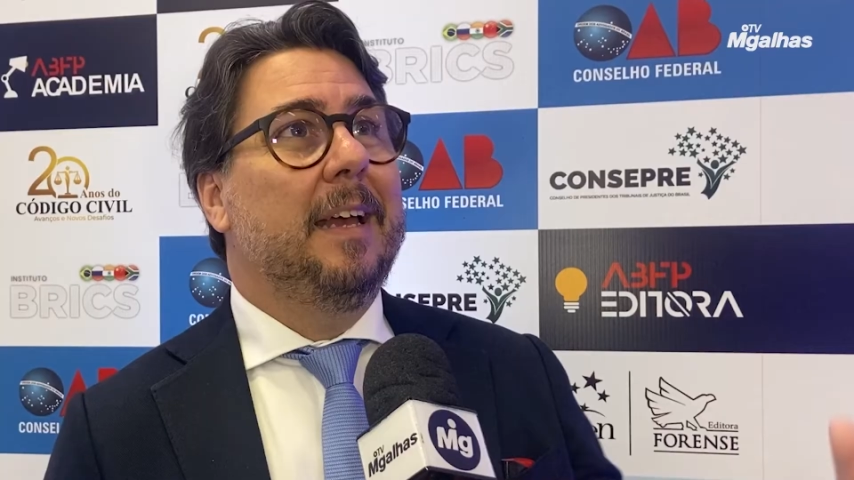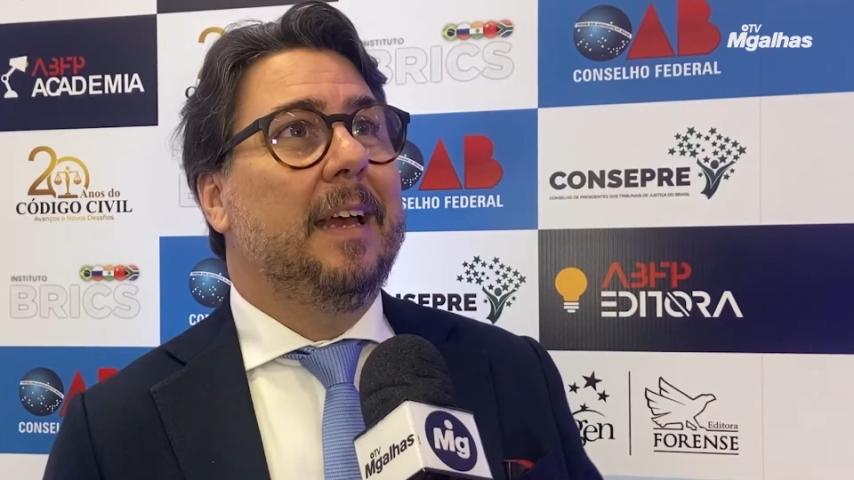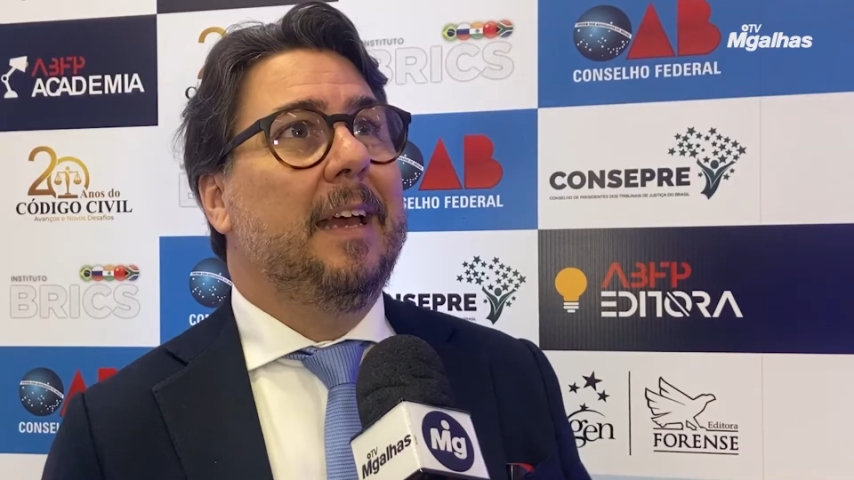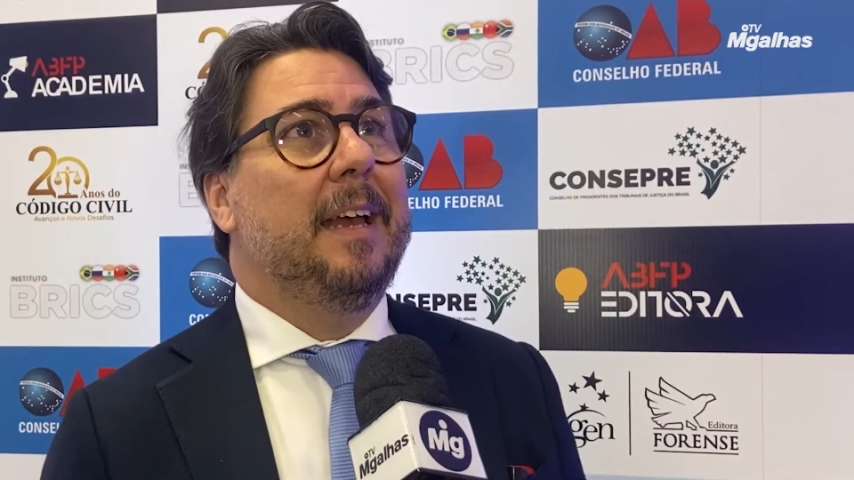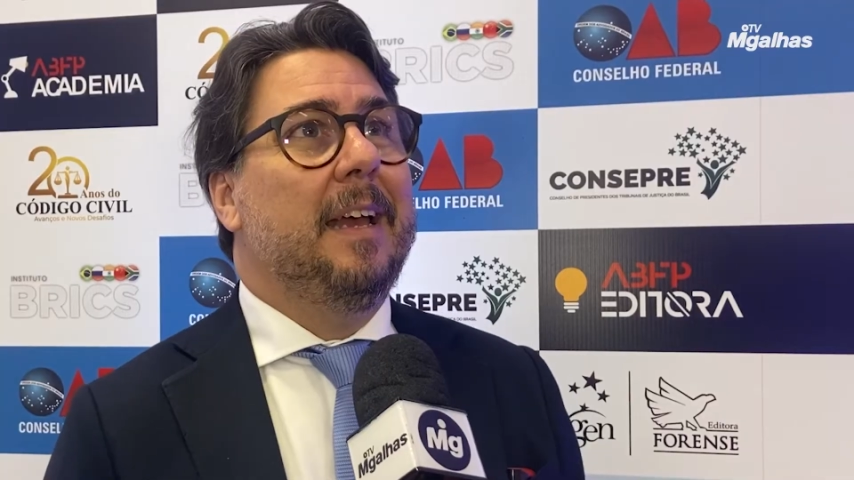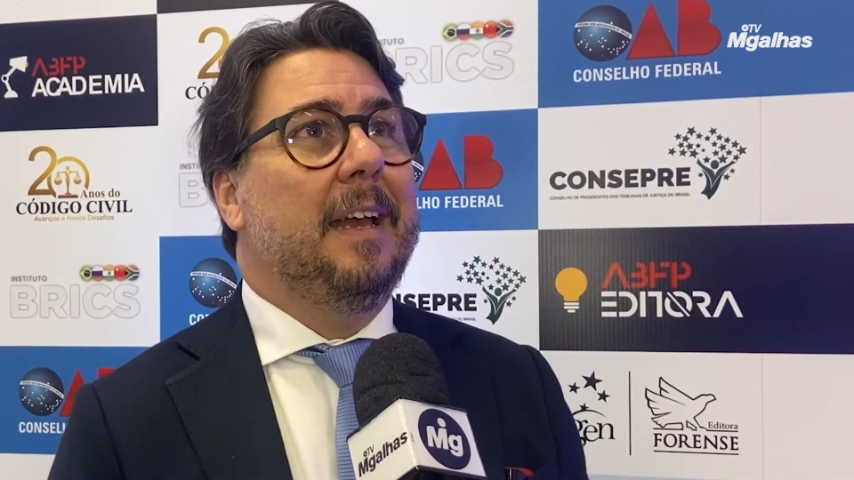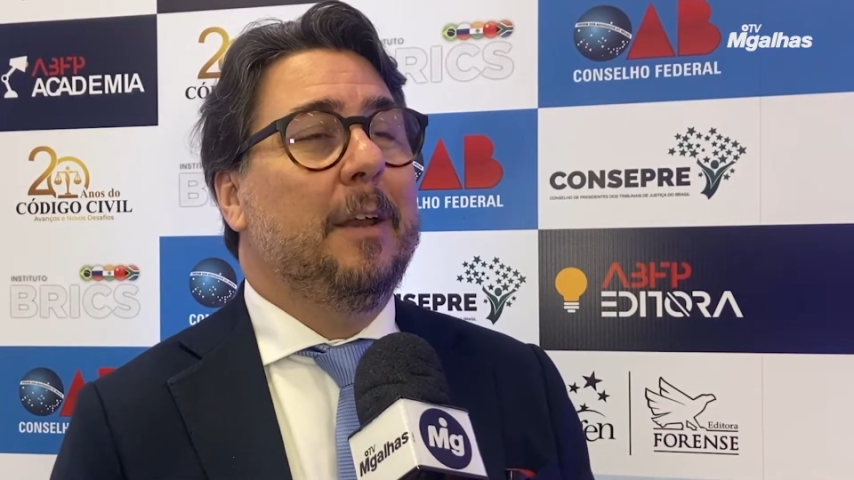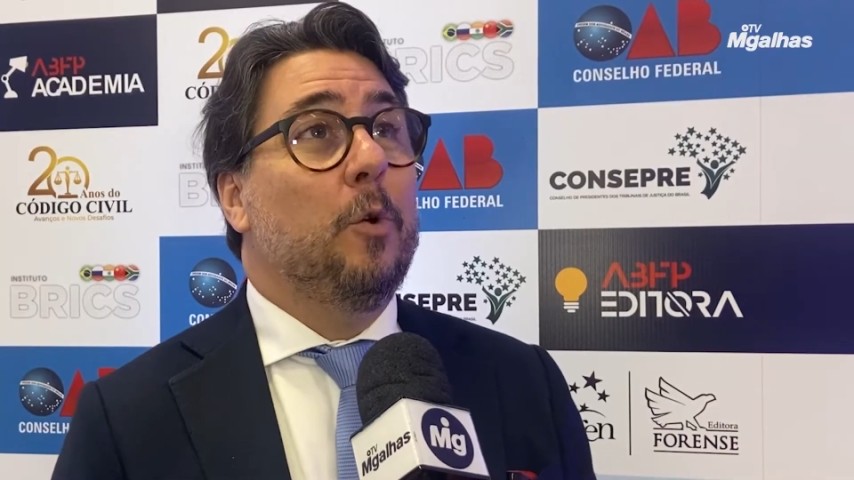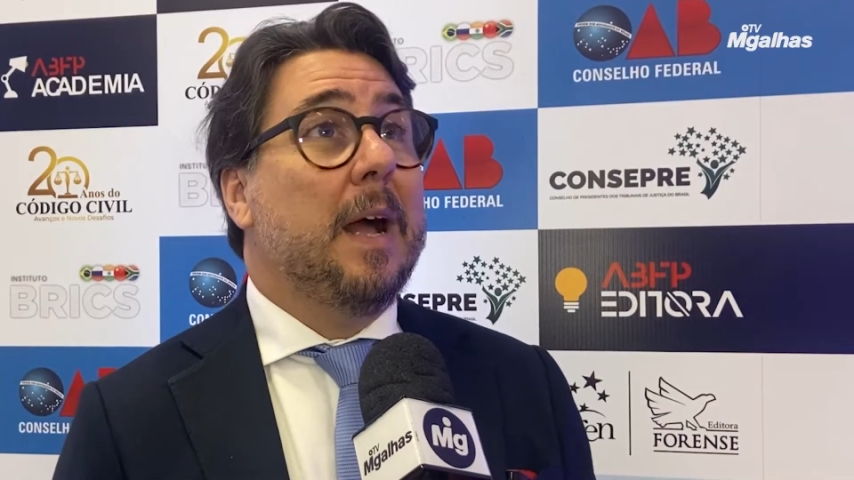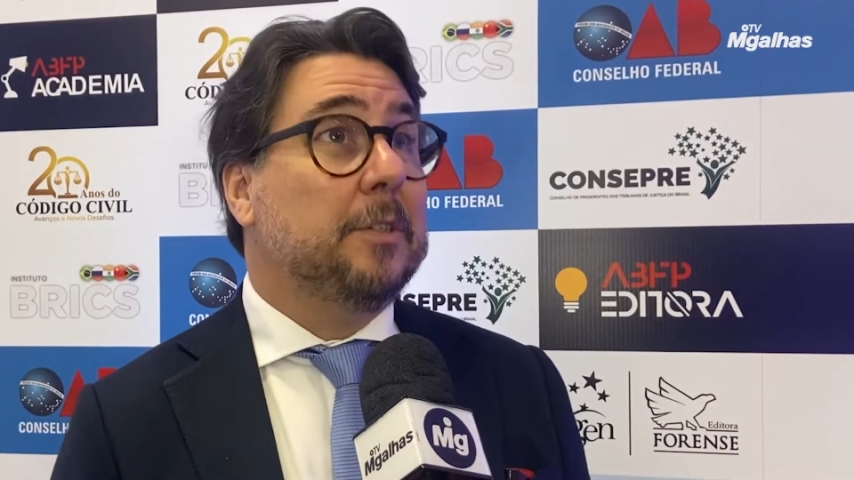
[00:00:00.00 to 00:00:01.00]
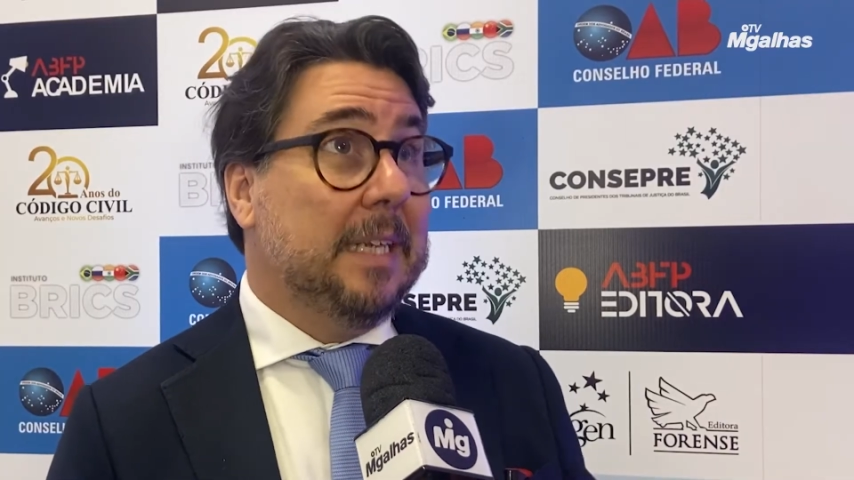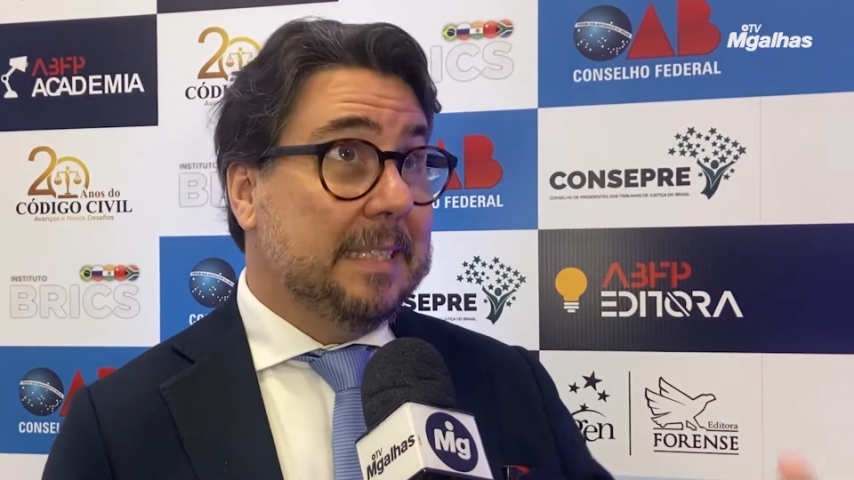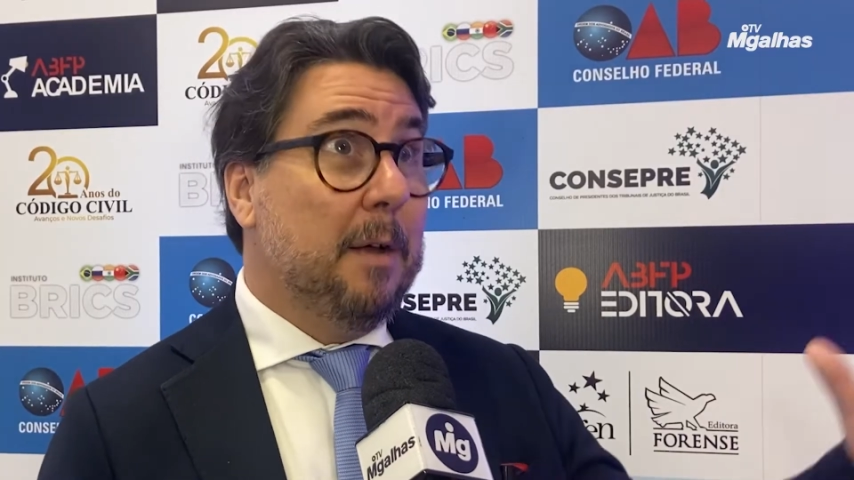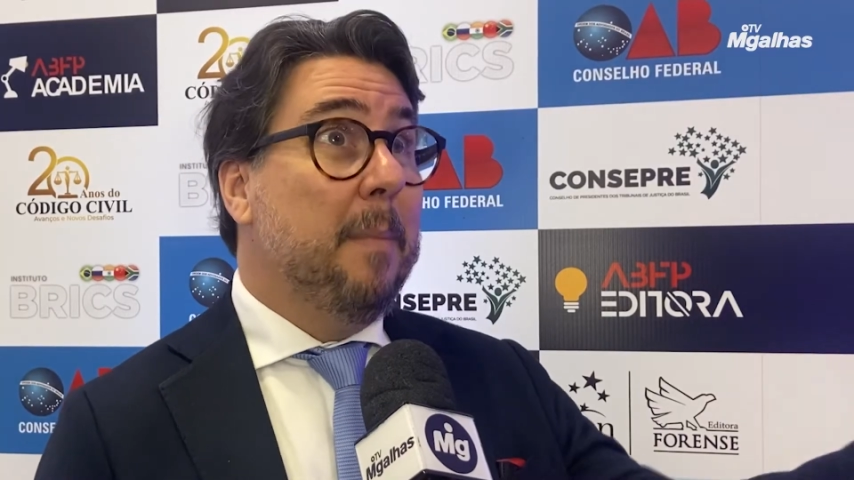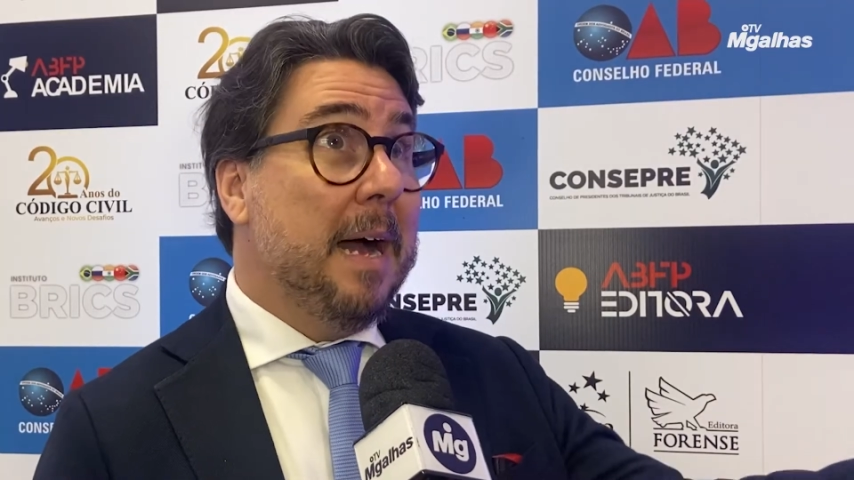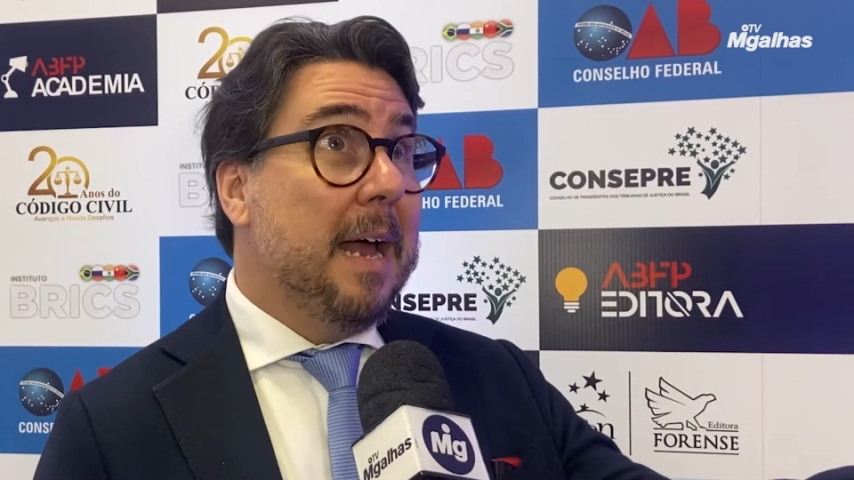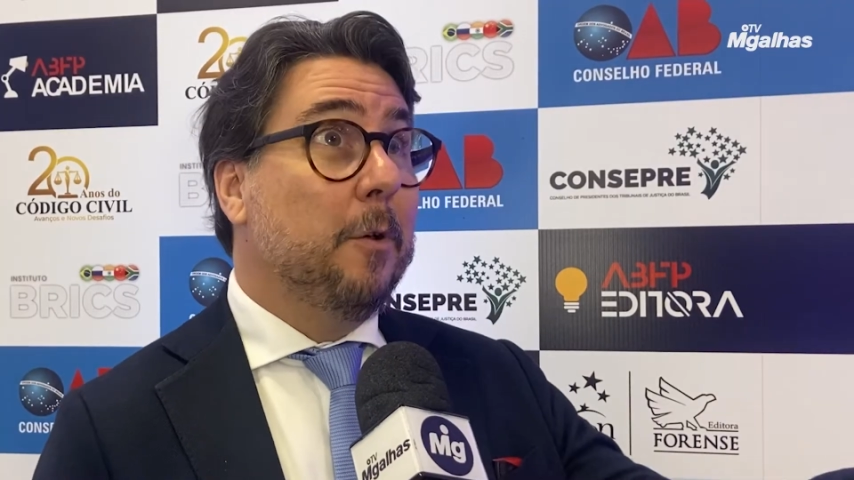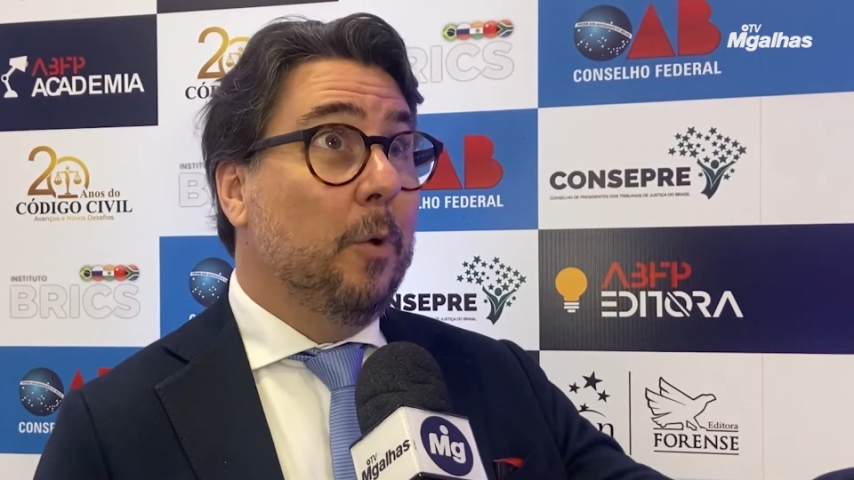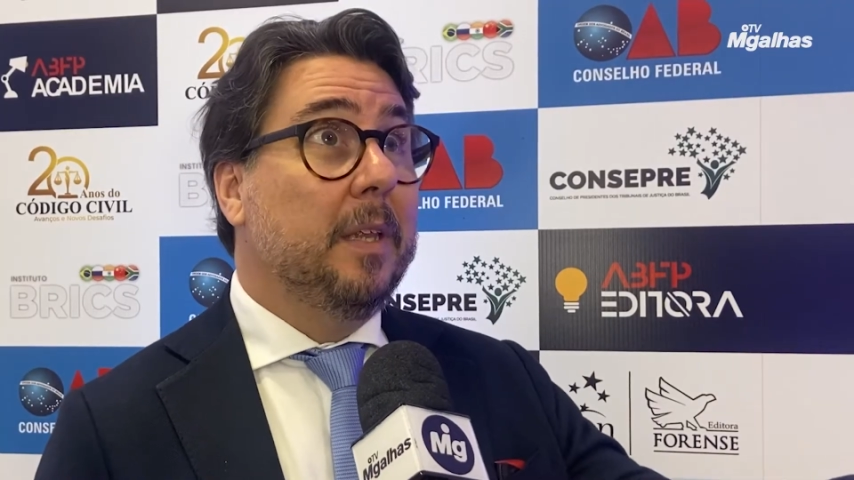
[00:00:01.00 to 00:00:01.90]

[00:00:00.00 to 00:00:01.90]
é, é, é, no caso da Samarco,